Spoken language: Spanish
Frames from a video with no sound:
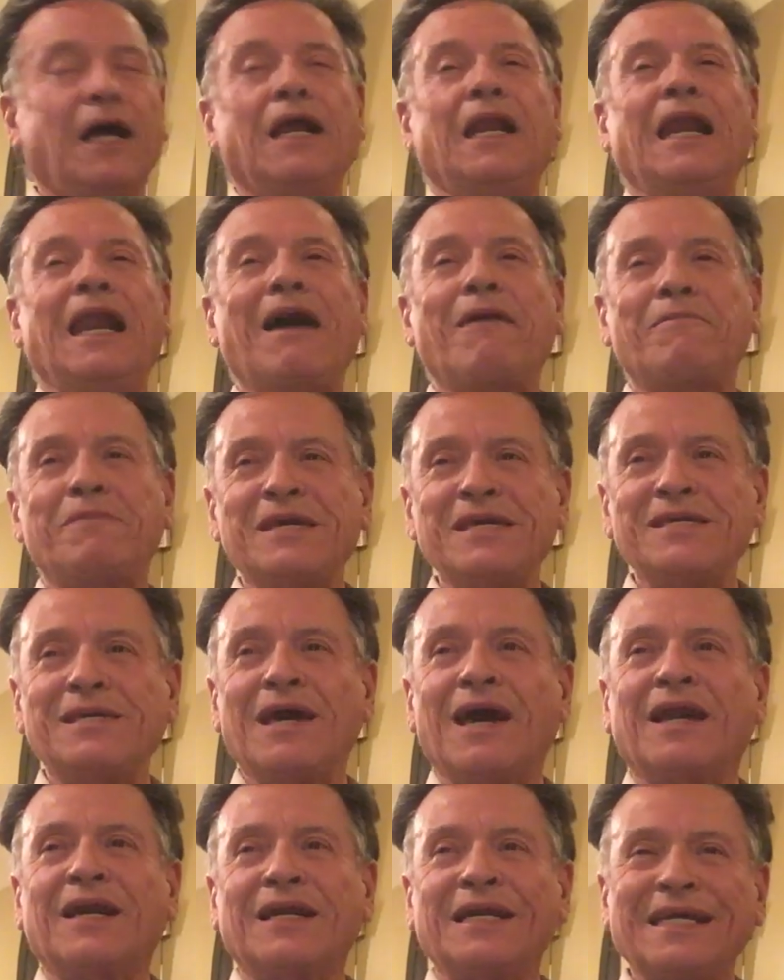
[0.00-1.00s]
La
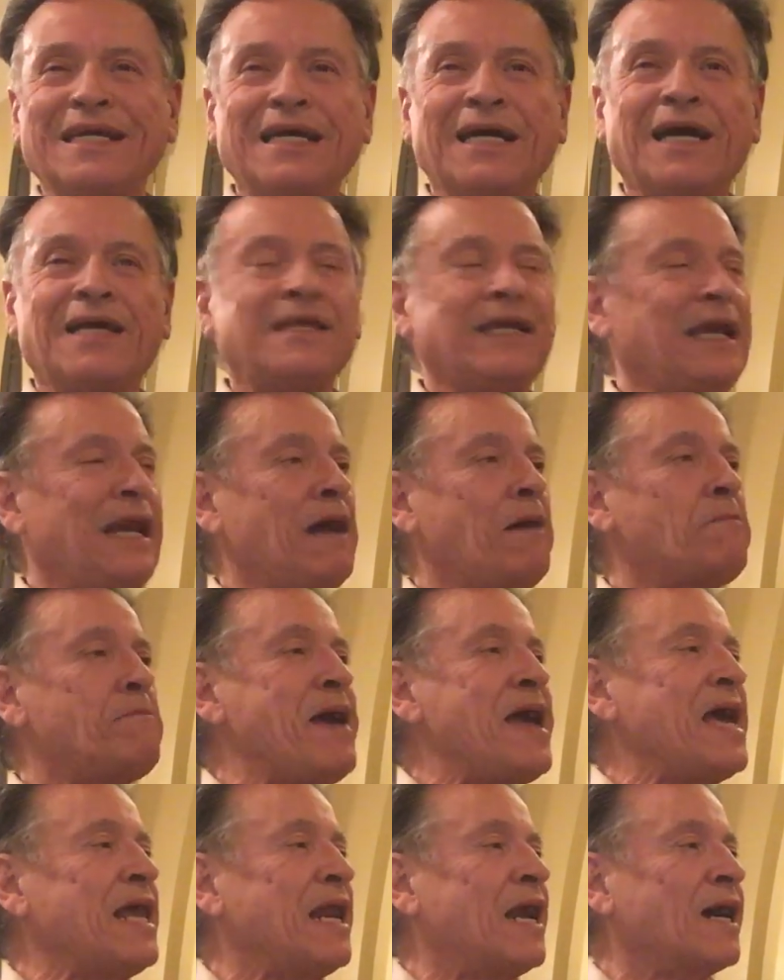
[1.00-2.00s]
Villa Rica de la
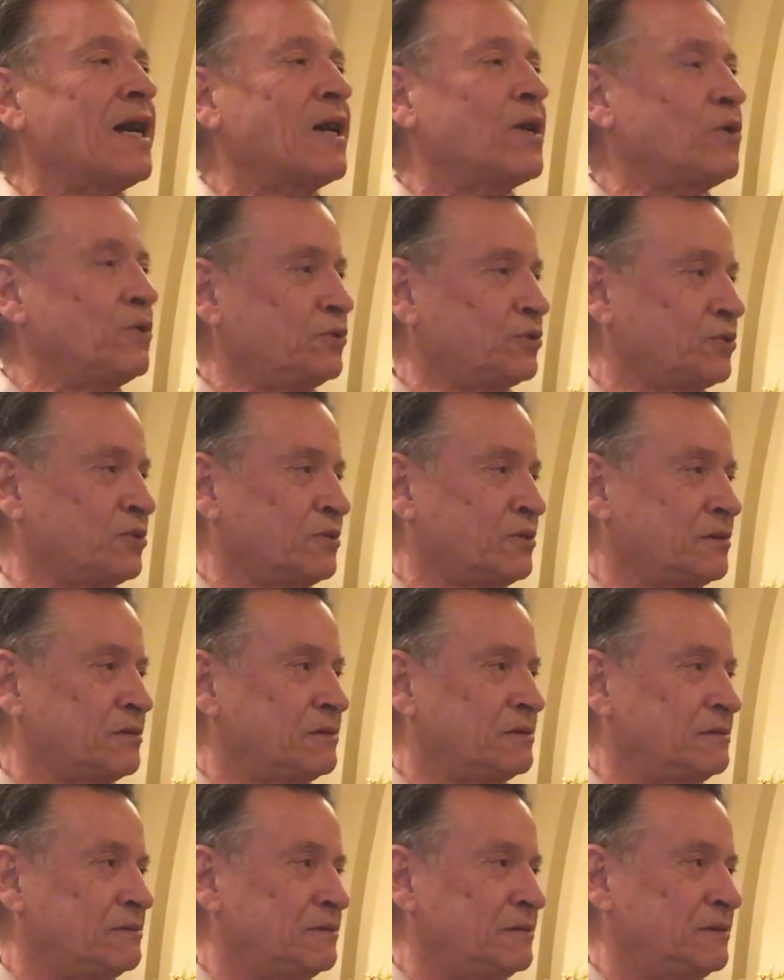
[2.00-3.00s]
Veracruz,
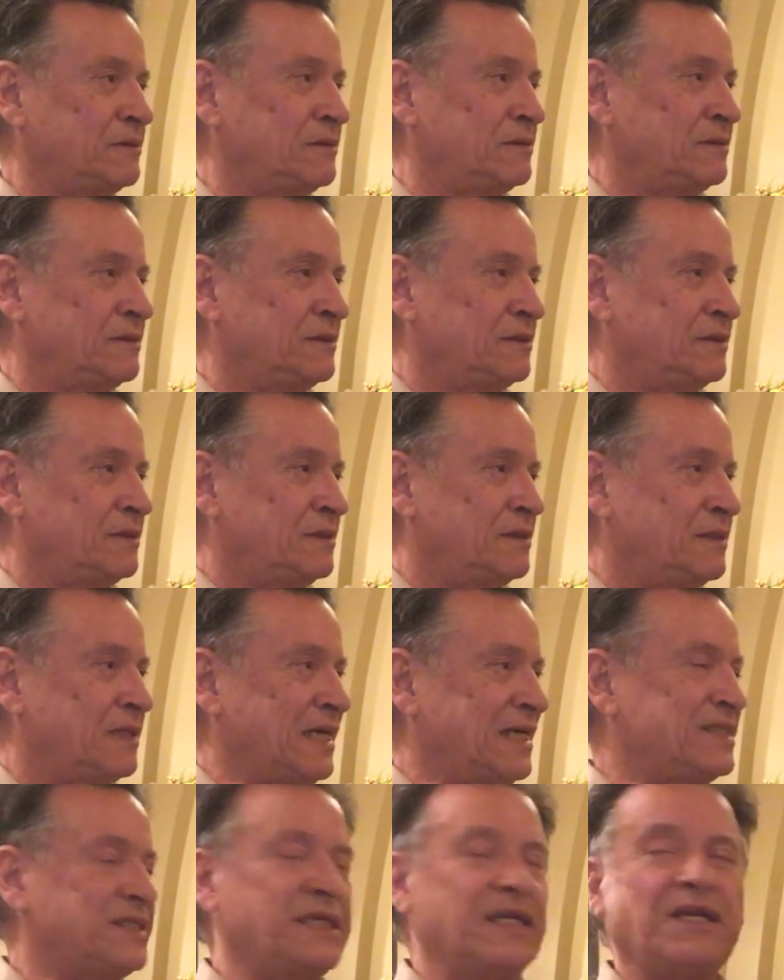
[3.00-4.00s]

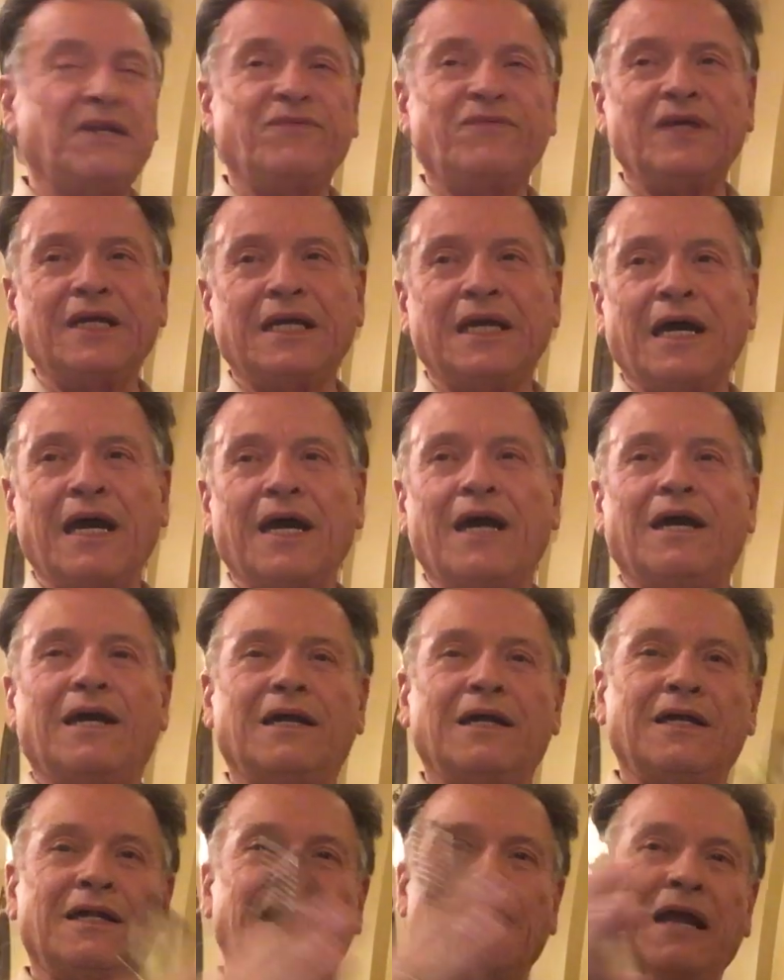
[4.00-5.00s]
que
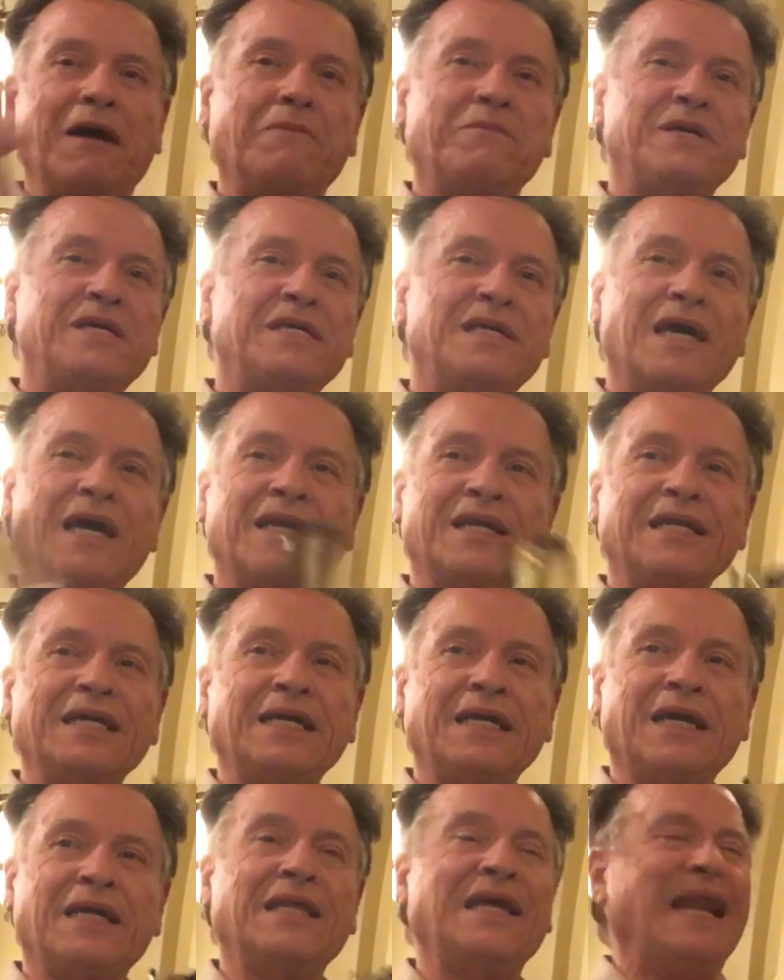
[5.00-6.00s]
significa la Villa
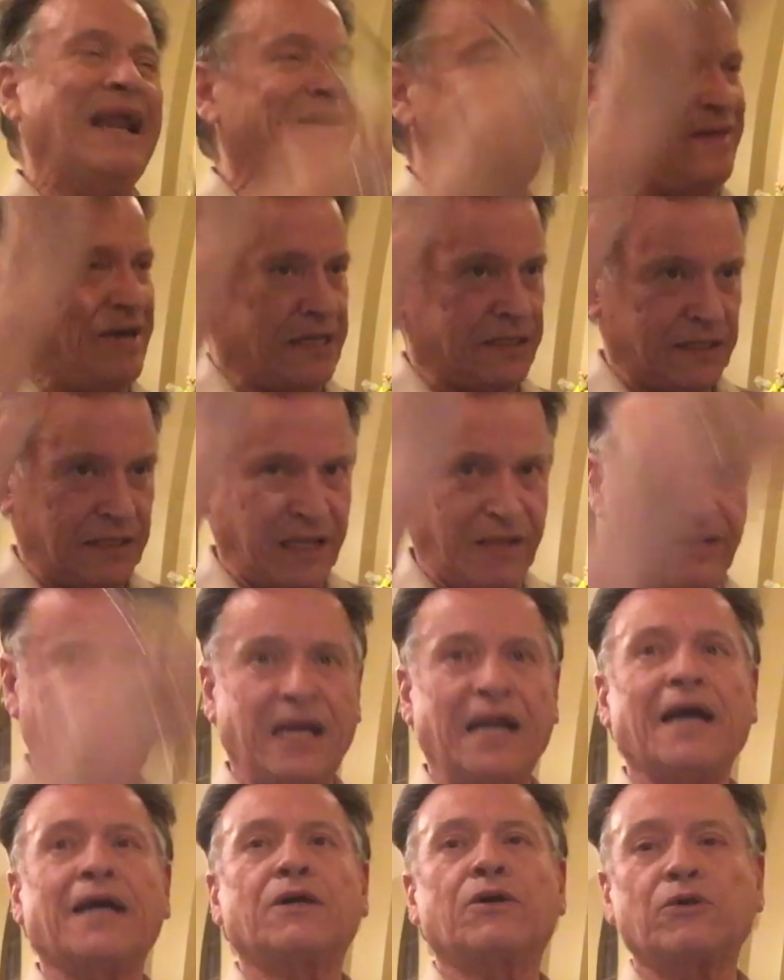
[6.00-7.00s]
Rica de la
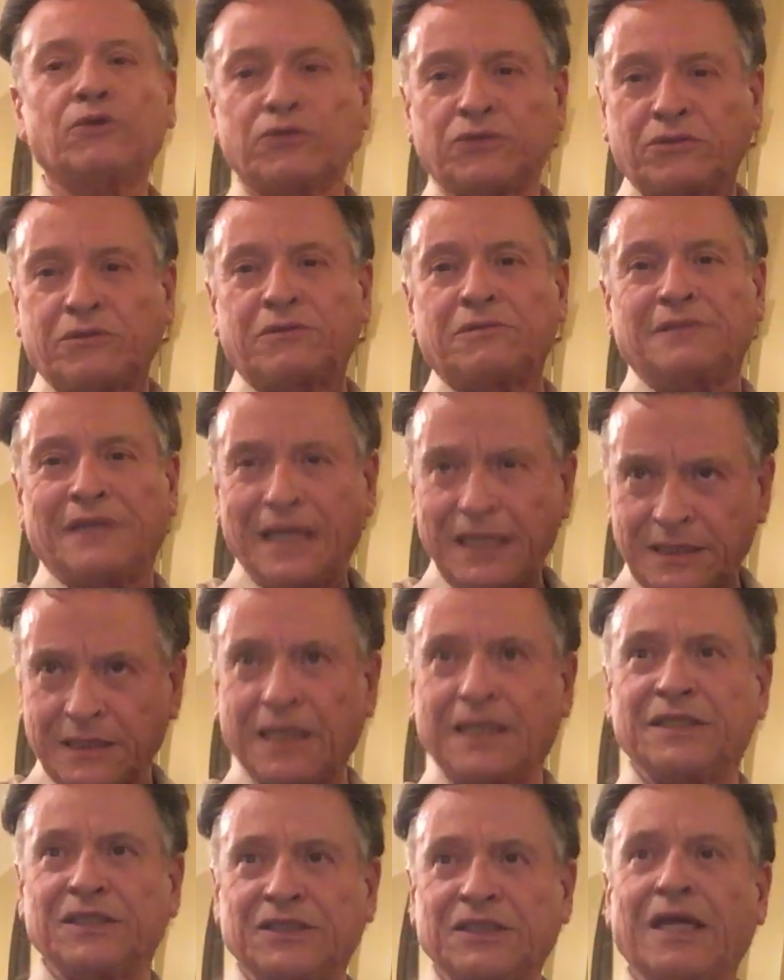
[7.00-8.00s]
verdadera cruz,
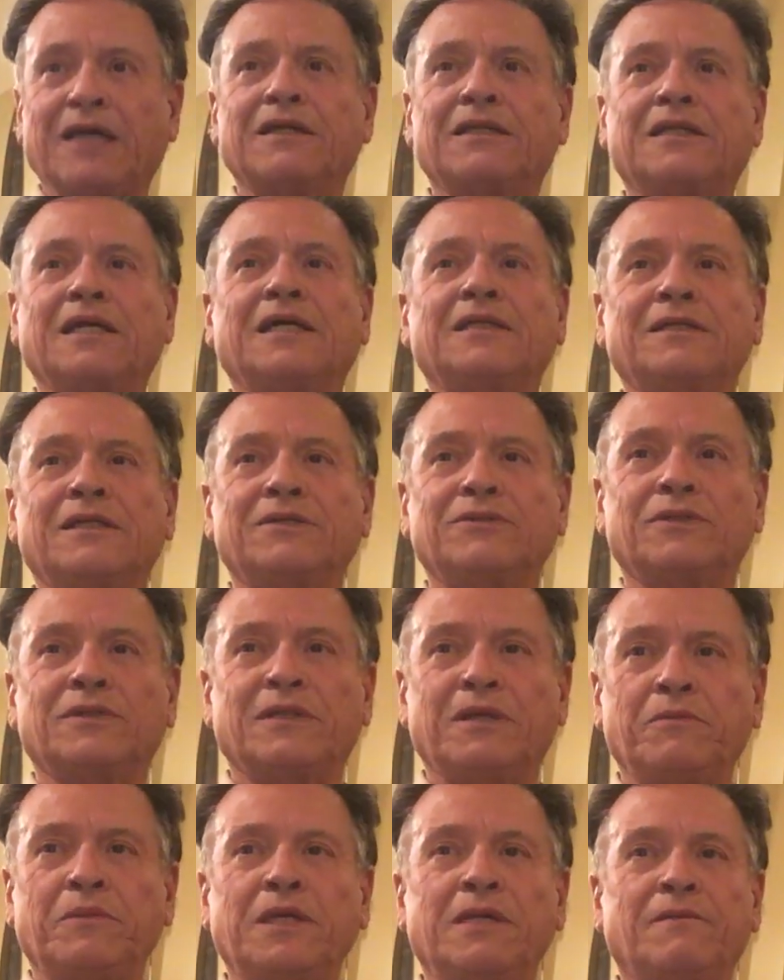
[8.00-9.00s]
esa que está detrás
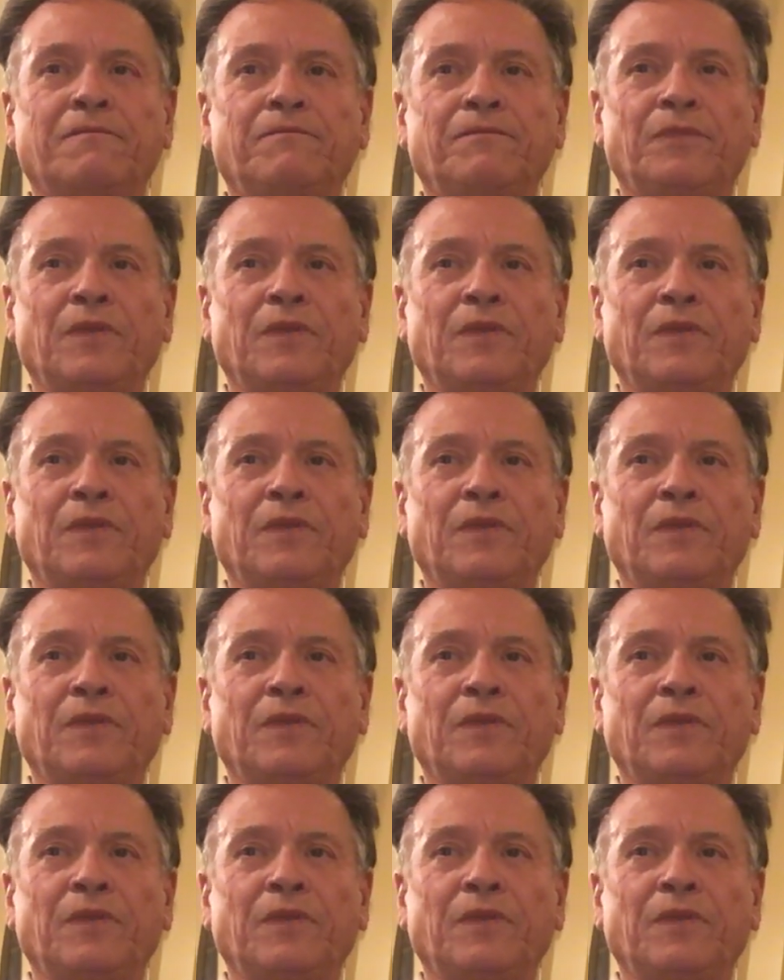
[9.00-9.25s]
de mí.